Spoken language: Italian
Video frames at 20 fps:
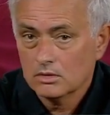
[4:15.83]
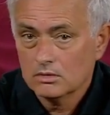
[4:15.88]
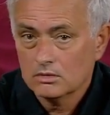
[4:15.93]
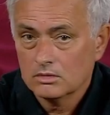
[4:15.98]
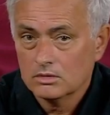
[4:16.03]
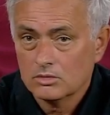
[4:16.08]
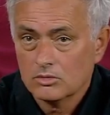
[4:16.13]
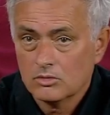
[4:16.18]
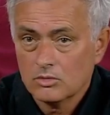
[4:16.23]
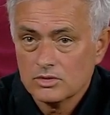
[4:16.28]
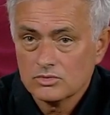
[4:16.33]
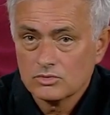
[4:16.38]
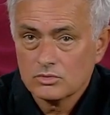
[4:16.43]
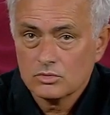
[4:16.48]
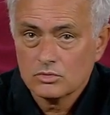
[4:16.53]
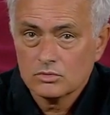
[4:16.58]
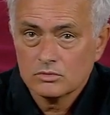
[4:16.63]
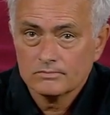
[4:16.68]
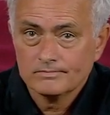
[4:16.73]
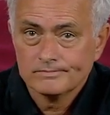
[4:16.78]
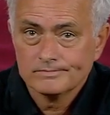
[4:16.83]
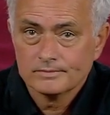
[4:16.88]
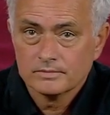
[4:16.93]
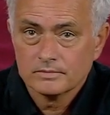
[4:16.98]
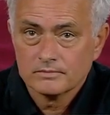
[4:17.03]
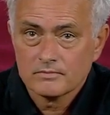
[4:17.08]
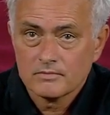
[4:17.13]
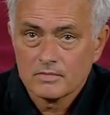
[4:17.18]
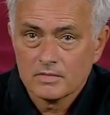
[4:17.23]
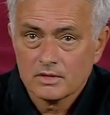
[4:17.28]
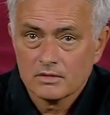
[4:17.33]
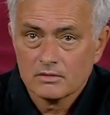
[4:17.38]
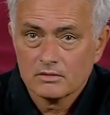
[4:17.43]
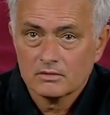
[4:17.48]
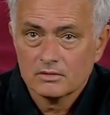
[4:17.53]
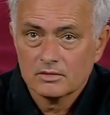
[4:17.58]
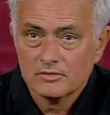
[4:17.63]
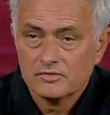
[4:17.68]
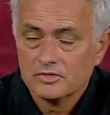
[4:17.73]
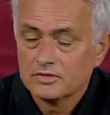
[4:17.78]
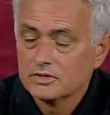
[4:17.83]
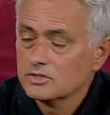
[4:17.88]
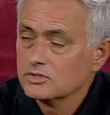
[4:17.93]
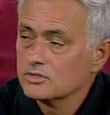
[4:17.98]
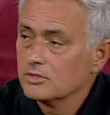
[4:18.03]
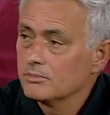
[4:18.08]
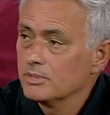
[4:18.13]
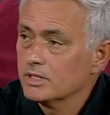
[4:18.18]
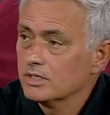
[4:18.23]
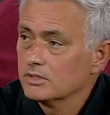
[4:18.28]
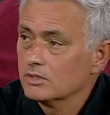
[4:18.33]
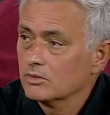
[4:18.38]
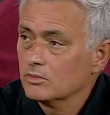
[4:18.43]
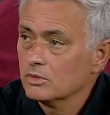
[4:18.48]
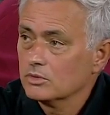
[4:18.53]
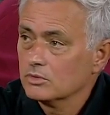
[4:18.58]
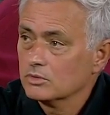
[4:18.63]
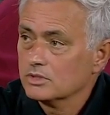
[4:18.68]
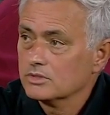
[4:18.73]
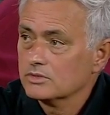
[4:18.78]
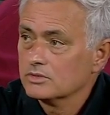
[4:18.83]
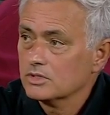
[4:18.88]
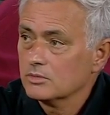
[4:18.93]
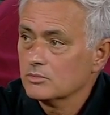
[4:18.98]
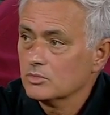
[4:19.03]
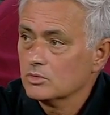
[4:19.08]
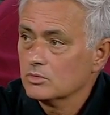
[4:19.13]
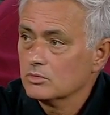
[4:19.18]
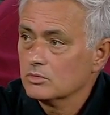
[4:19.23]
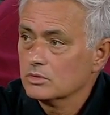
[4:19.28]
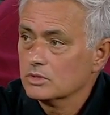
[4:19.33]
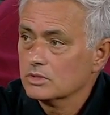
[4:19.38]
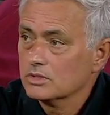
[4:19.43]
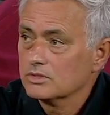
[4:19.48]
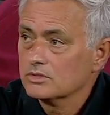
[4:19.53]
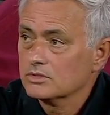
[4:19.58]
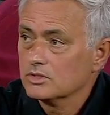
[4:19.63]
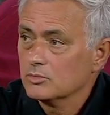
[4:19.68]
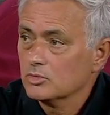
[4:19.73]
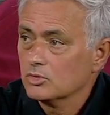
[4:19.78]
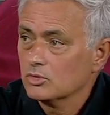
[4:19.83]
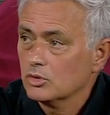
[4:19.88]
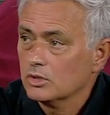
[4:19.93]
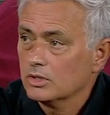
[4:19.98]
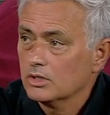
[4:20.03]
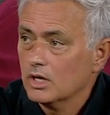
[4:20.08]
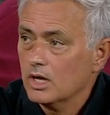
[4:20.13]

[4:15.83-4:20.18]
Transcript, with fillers: E questo definisce bene quello che siamo, che siamo noi.